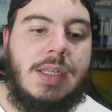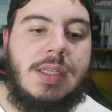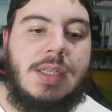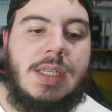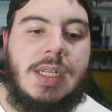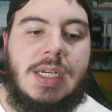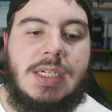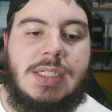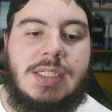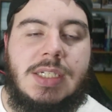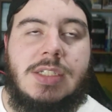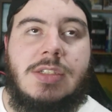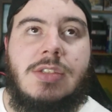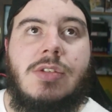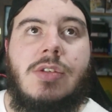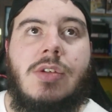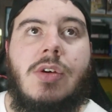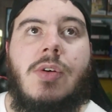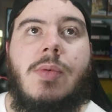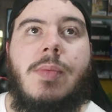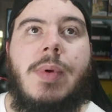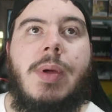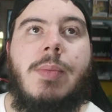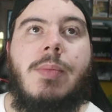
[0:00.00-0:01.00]
Tras
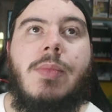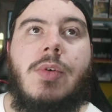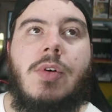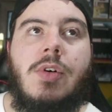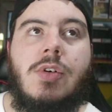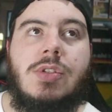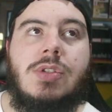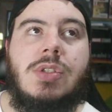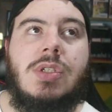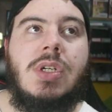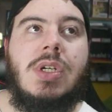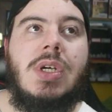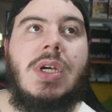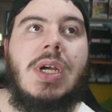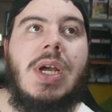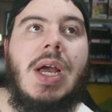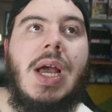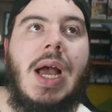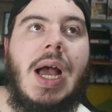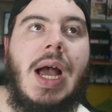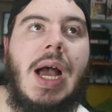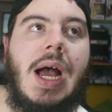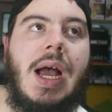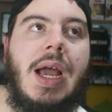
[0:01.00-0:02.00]
esto vemos
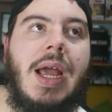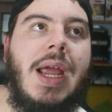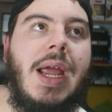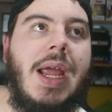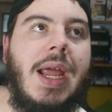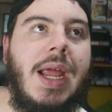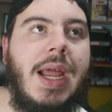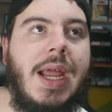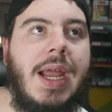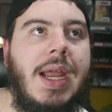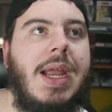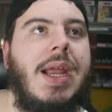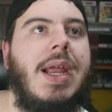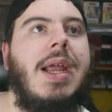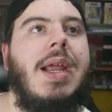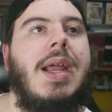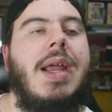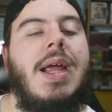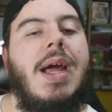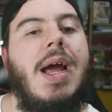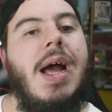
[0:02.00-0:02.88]
eh,